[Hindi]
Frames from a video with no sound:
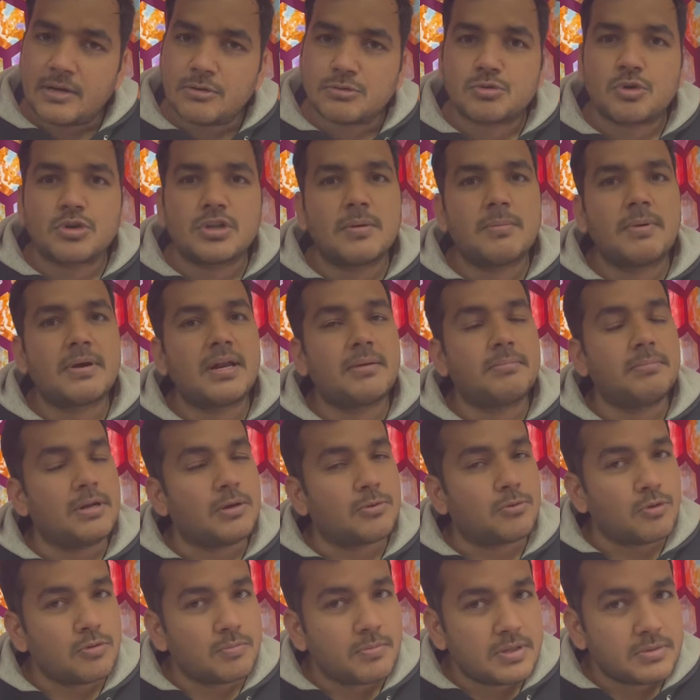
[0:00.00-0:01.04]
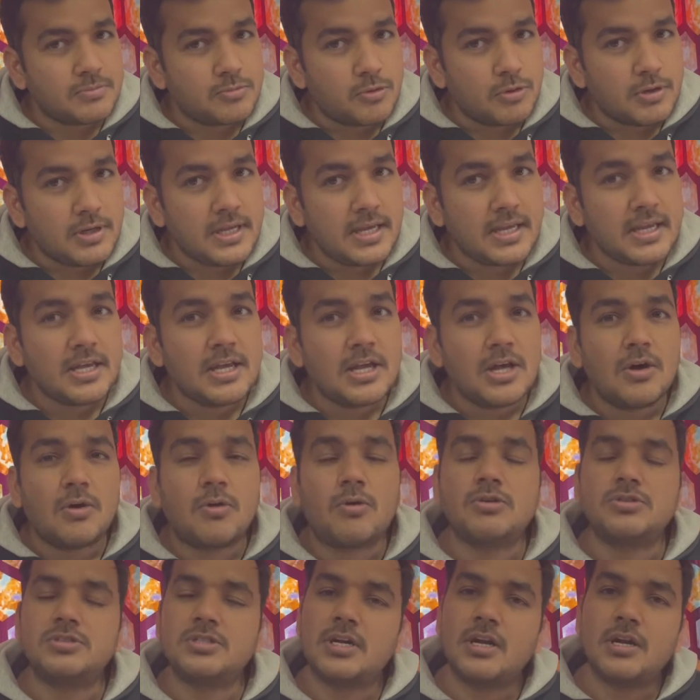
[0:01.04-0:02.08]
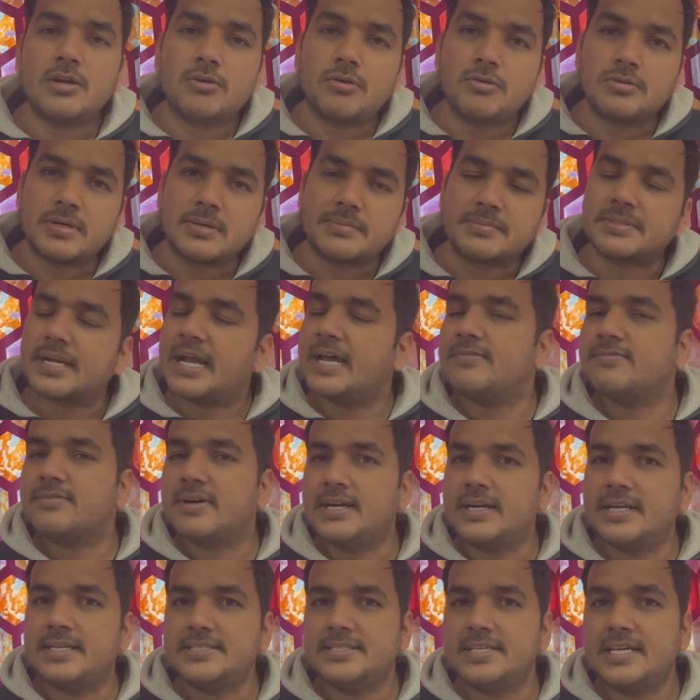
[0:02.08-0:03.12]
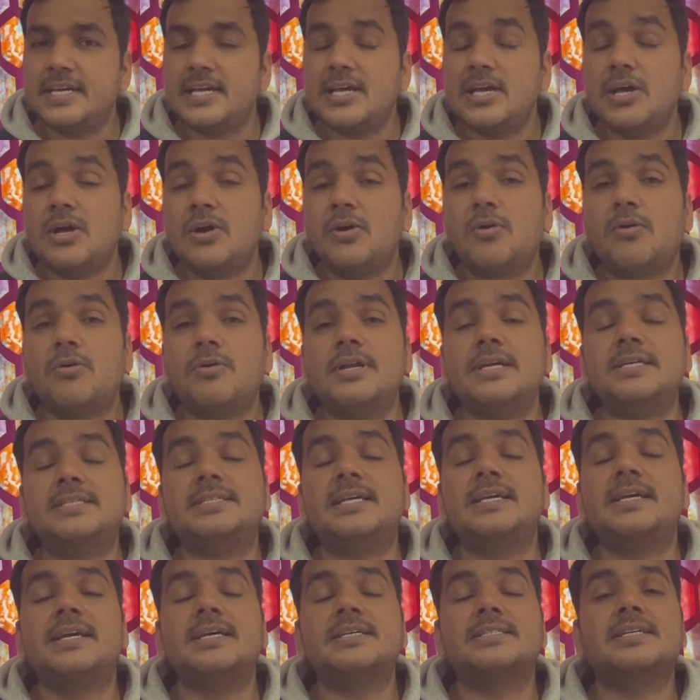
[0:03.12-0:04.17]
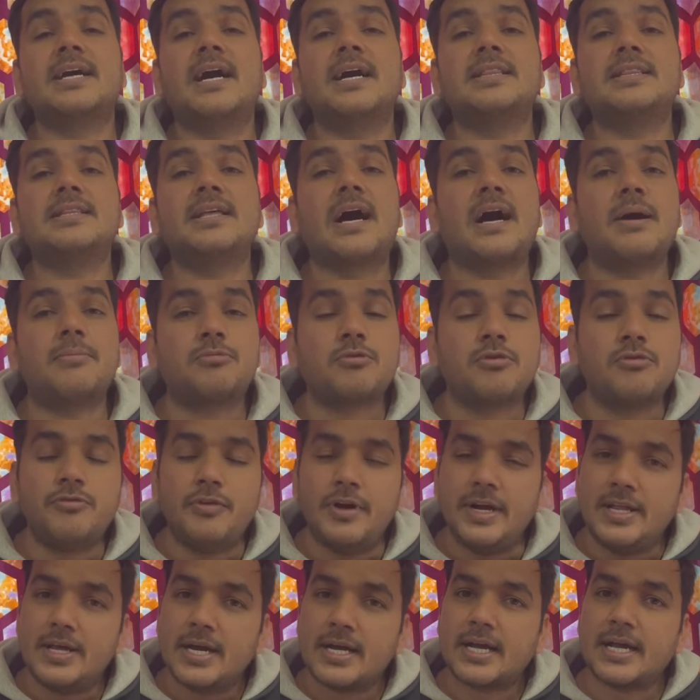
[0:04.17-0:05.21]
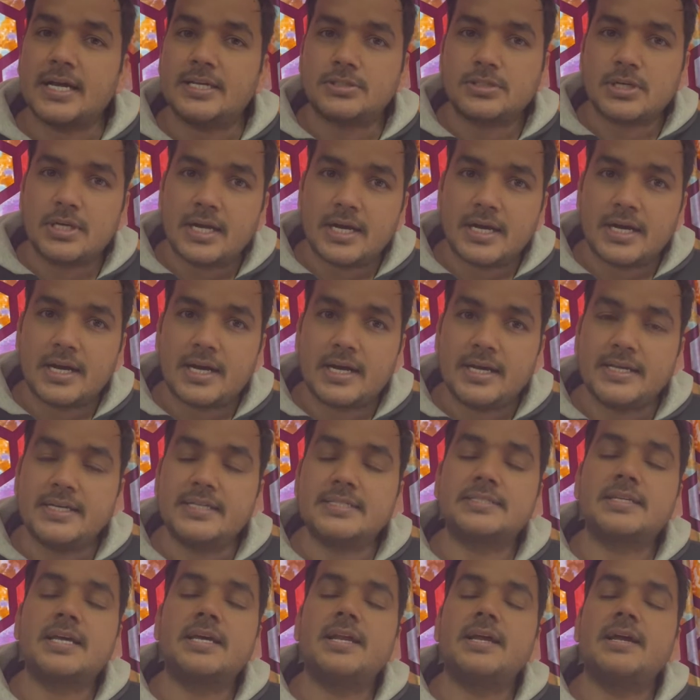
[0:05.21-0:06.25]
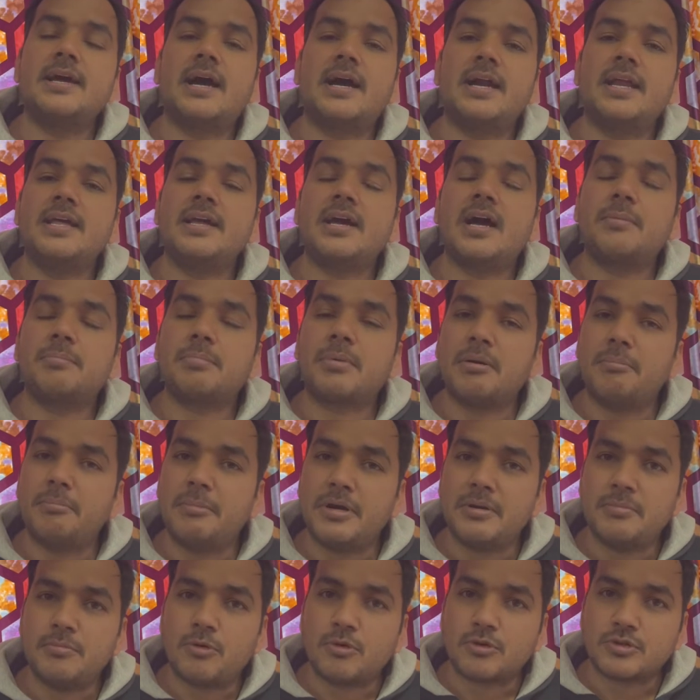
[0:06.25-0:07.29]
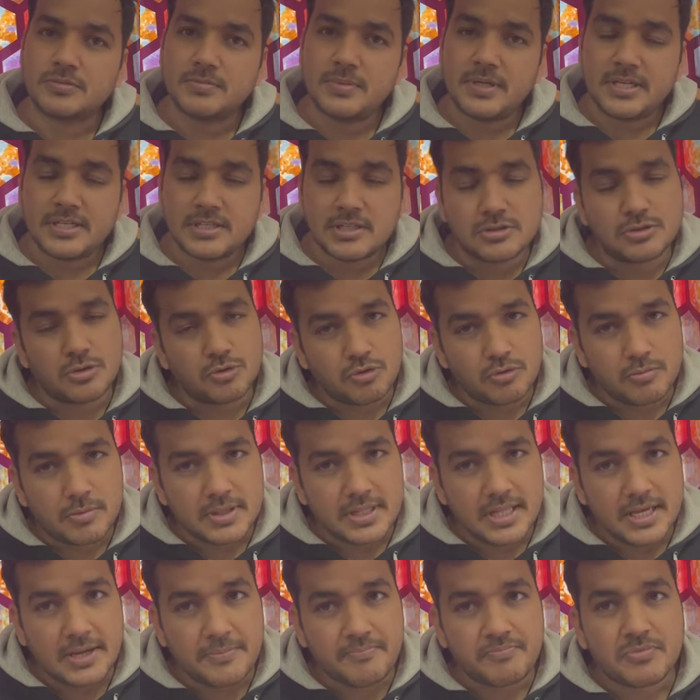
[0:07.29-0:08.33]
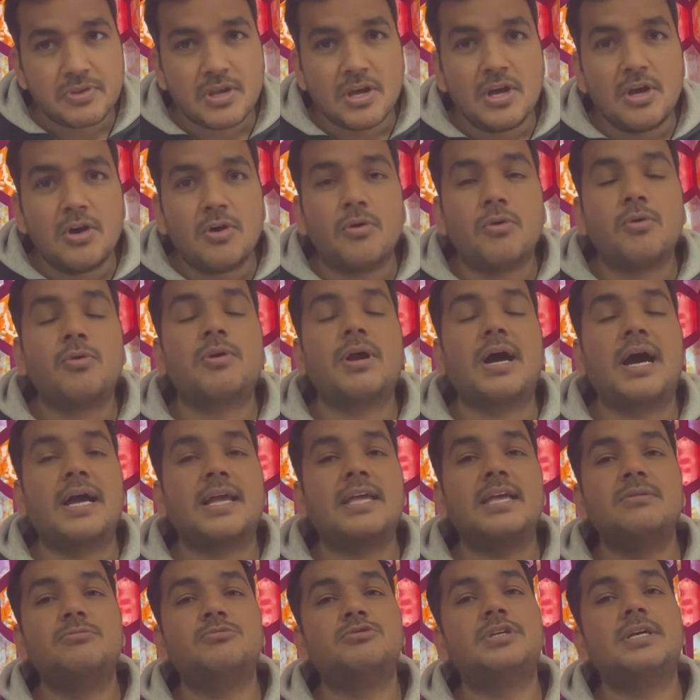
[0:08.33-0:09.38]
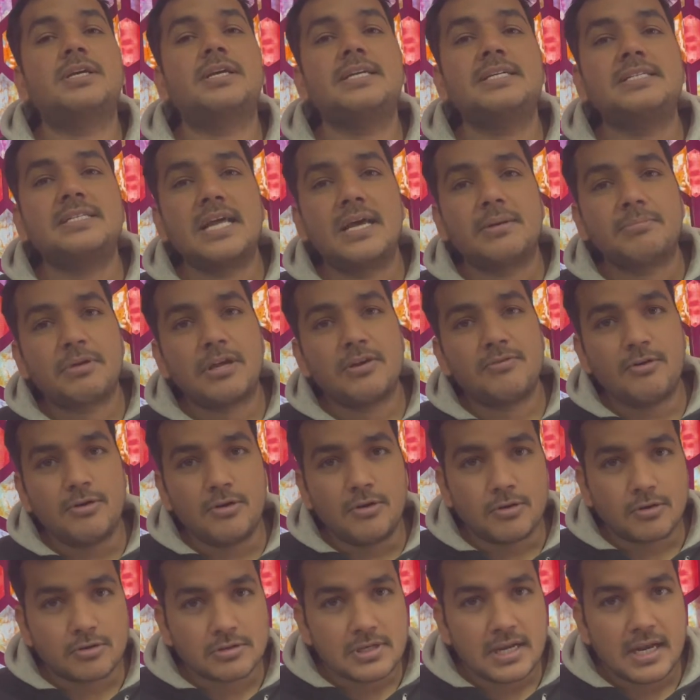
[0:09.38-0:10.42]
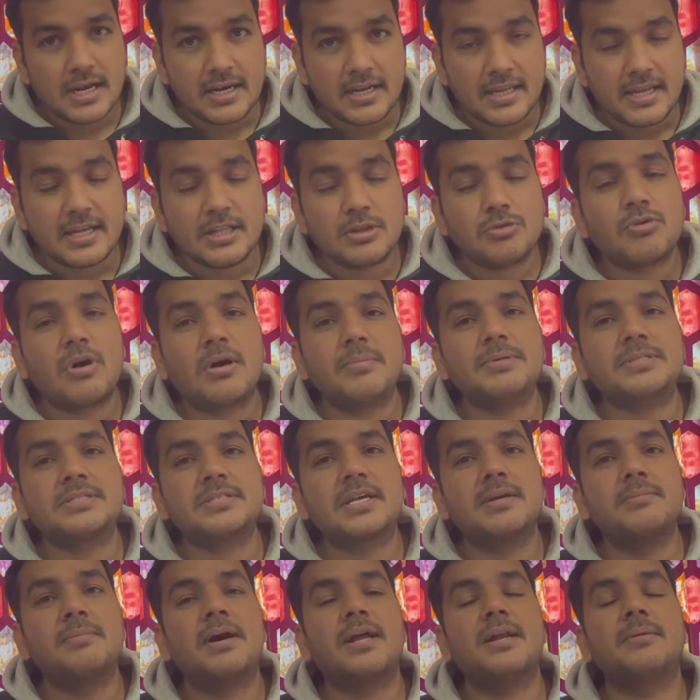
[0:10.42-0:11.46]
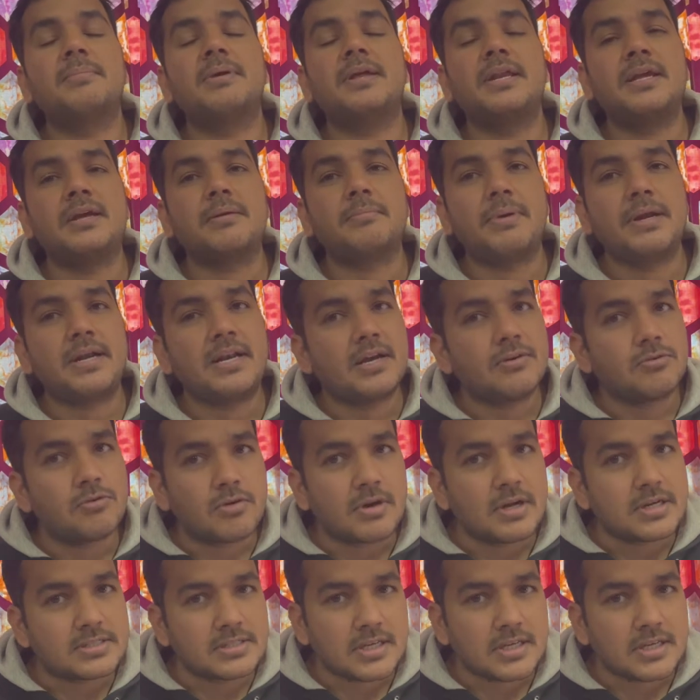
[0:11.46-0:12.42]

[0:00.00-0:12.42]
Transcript: है उसको दबाना बिल्कुल मत भूलिए और चैनल को सब्सक्राइब कर लीजिए और इसी के साथ आपको वीडियो कैसा लगा इसके रिगार्डिंग आप कमेंट बॉक्स में जरूर बताएं और आगे मुझे किस टाइप की वीडियोस लानी है तो आप इसके बारे में रिकमेंड है वो कर